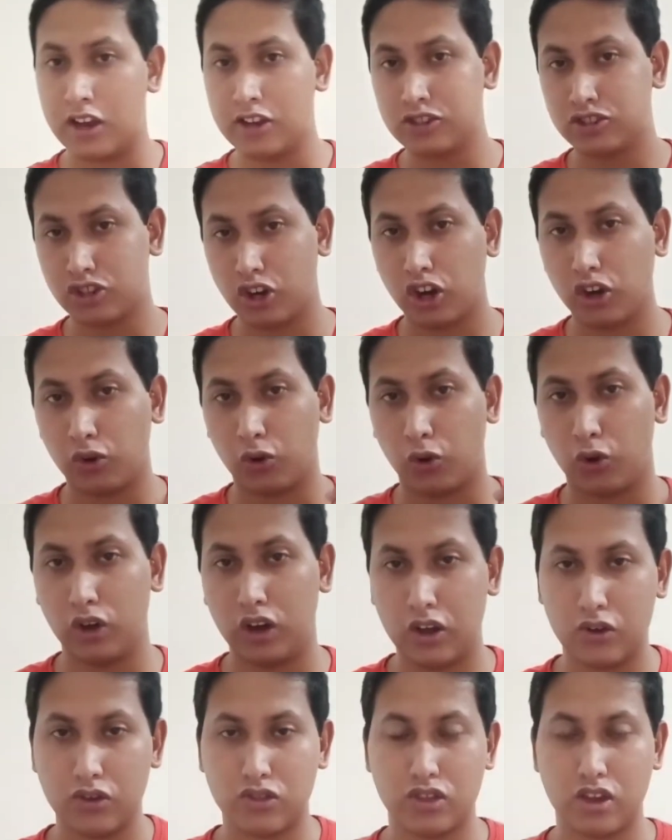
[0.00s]
ইনস্টল
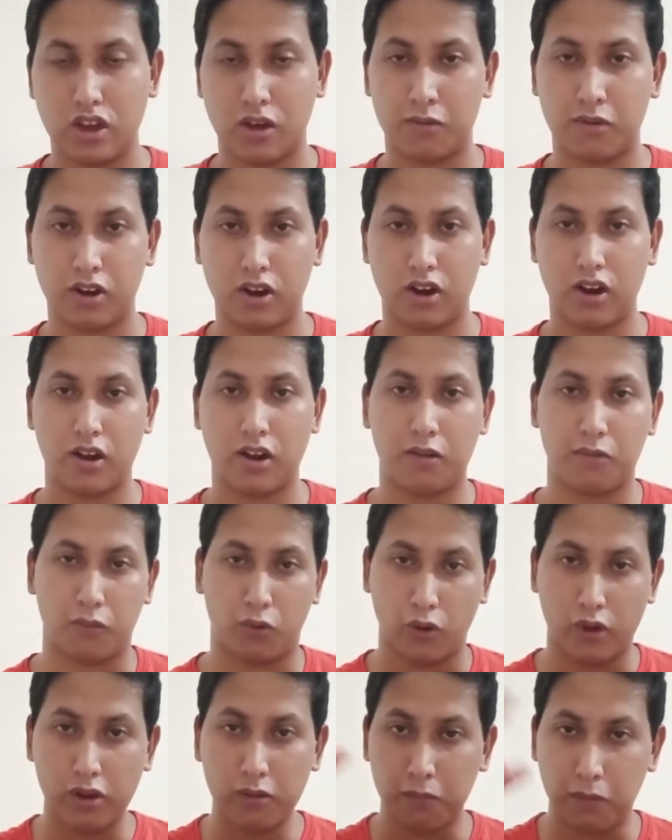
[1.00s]
করলে হচ্ছে আমরা
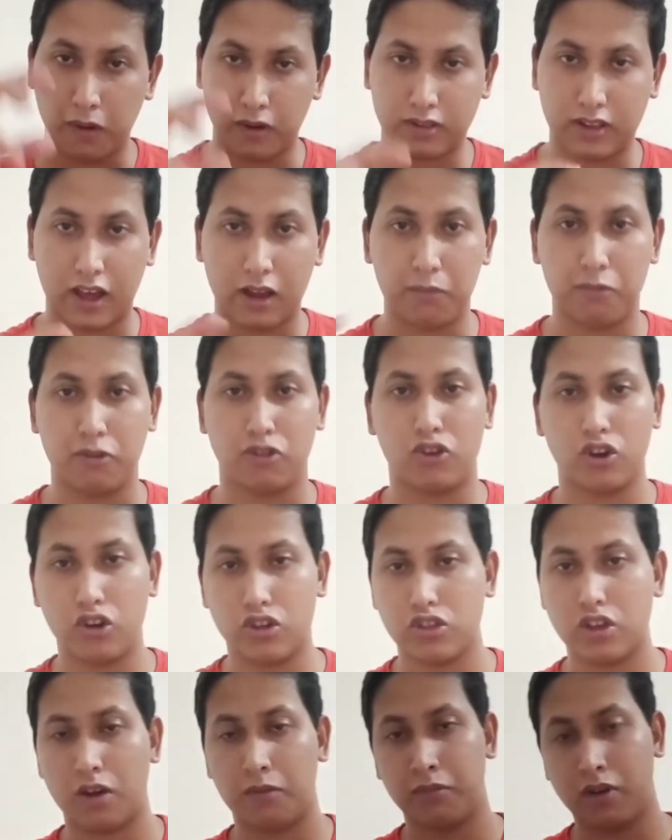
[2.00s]
ওই তার
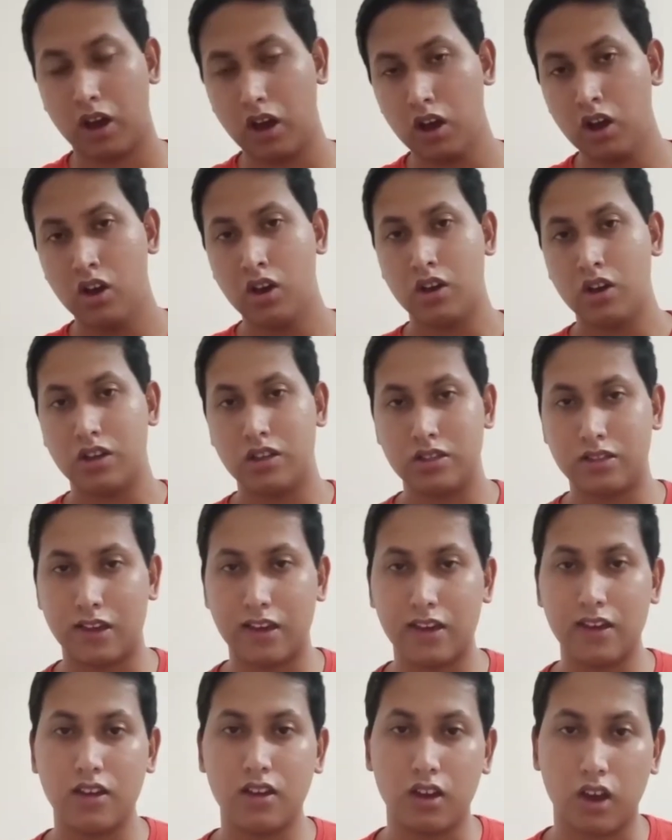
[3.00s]
ভিতরে হচ্ছে আমরা
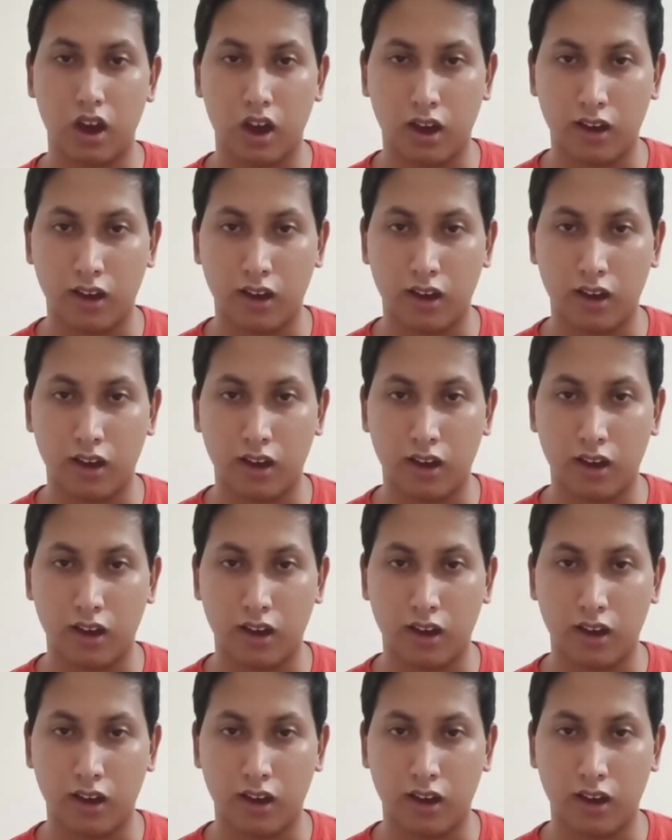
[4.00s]
যেই